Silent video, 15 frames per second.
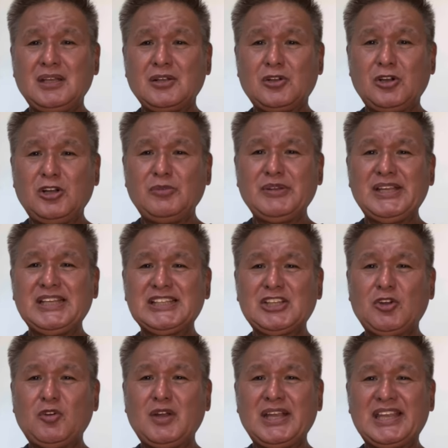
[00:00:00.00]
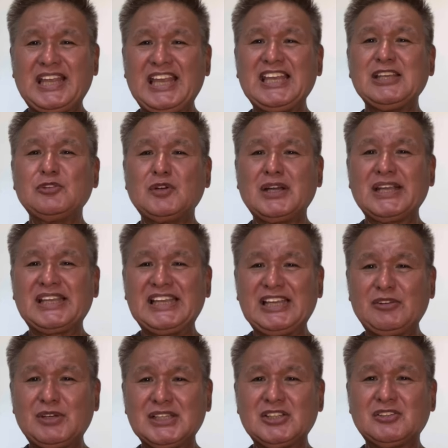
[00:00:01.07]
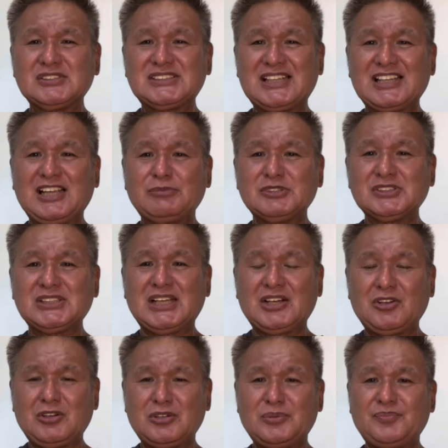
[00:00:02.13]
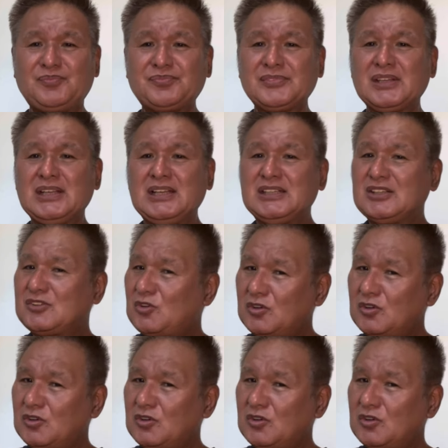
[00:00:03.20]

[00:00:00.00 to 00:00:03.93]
公明党は平和、平和と叫ぶだろう。